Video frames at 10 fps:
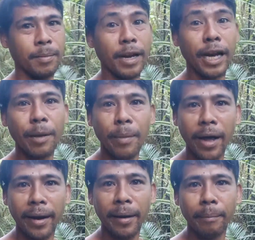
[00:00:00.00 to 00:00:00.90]
para
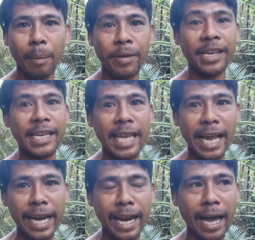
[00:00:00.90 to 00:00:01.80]
naman
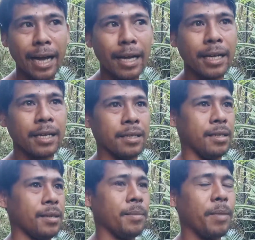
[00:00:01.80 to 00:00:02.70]
mabigyan ng
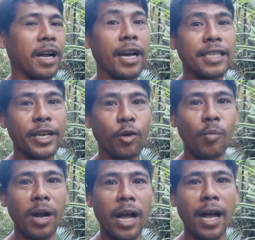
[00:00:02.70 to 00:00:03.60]
pag-asa
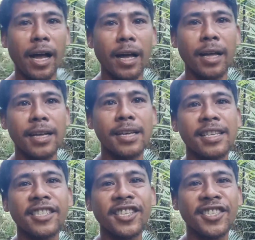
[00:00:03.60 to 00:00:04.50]
yung mga
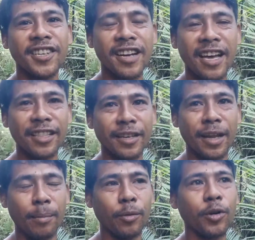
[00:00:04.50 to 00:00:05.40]
teacher
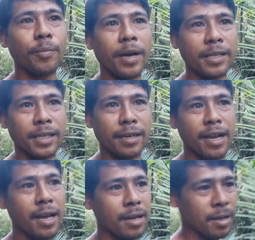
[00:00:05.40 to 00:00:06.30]
natin na bird passer
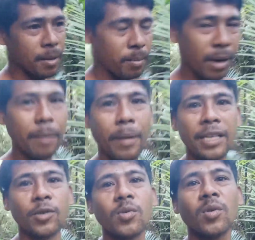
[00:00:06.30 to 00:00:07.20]
na
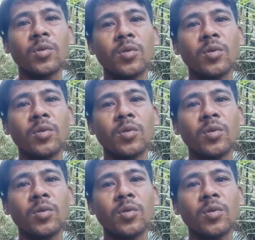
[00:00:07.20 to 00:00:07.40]
makapasok